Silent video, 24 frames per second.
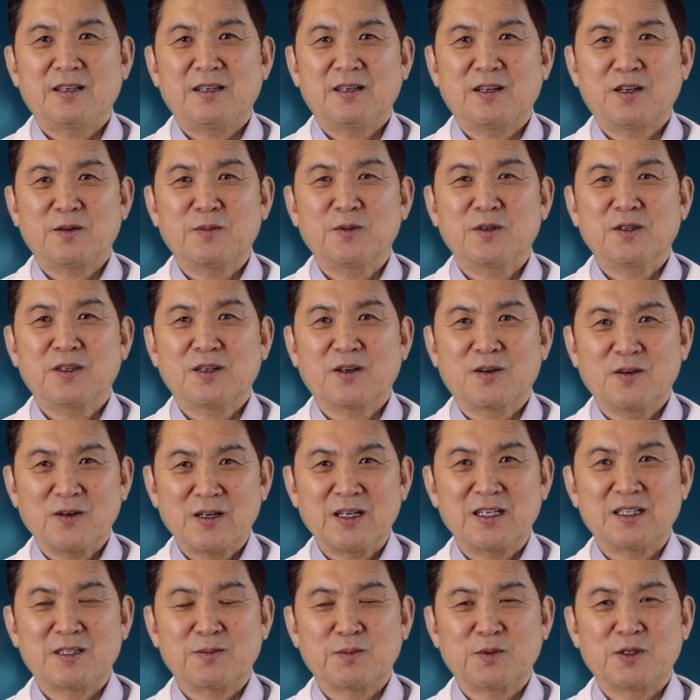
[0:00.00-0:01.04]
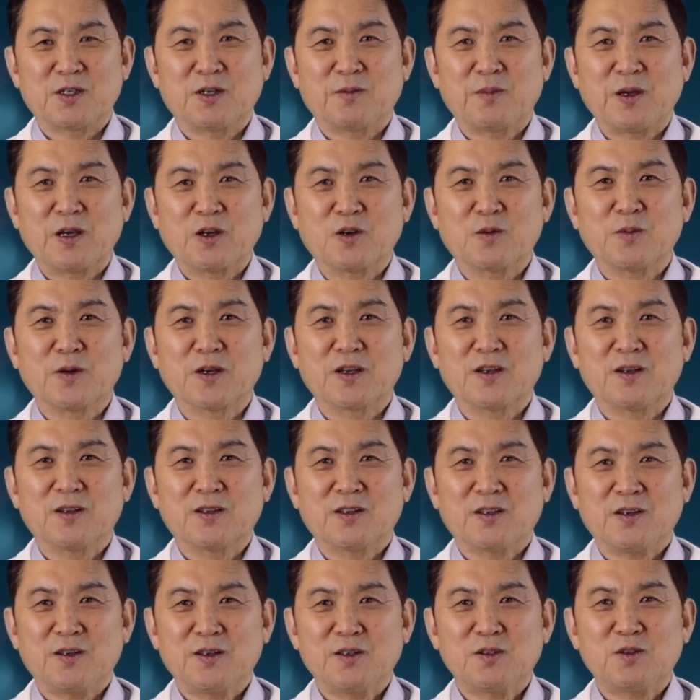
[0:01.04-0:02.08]
여러분 건강하십시오. 밴쿠버
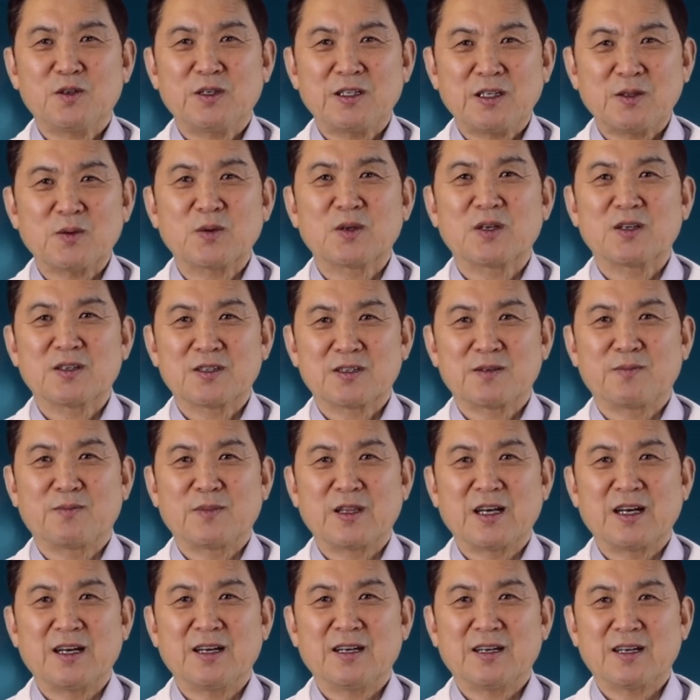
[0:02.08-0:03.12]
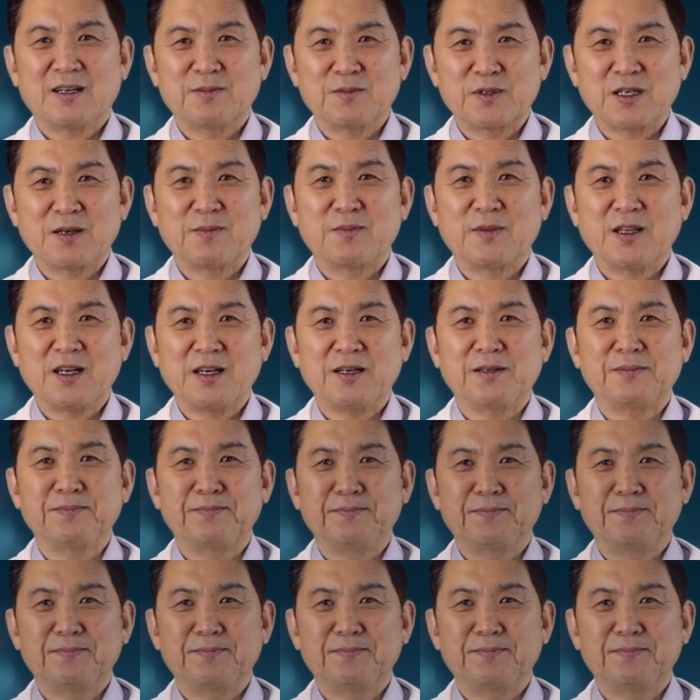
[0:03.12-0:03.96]
리얼터 최재동이었습니다. 감사합니다.